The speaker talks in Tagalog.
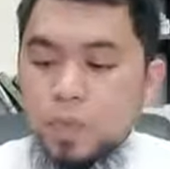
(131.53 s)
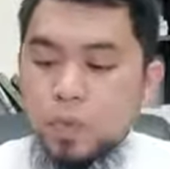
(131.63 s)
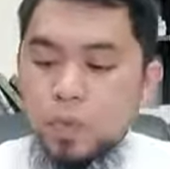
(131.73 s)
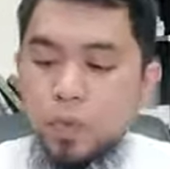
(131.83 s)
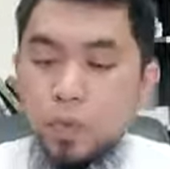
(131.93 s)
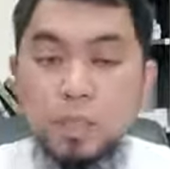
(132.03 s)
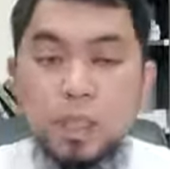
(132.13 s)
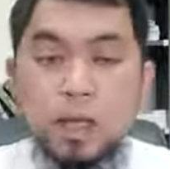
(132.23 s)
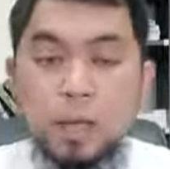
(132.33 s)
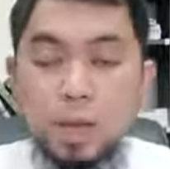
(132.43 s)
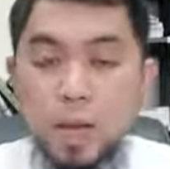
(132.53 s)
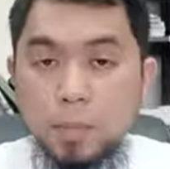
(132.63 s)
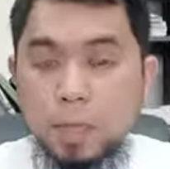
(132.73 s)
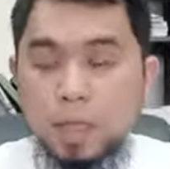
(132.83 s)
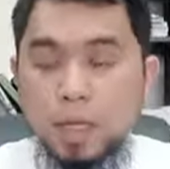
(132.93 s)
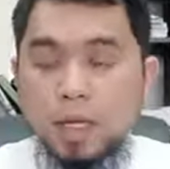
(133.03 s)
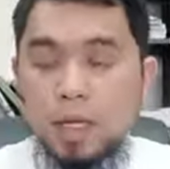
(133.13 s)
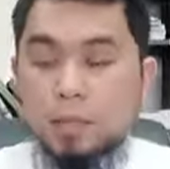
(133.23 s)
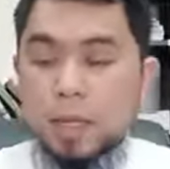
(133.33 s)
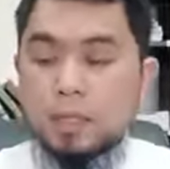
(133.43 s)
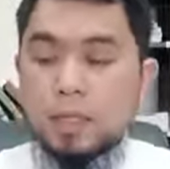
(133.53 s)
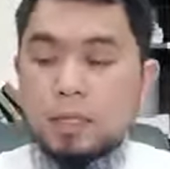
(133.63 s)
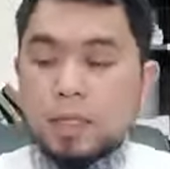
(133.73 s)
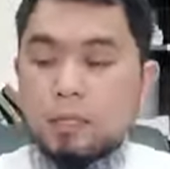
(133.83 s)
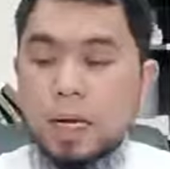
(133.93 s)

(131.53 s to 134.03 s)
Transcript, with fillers: So itong Madian ay malapit, gaya nabanggit natin,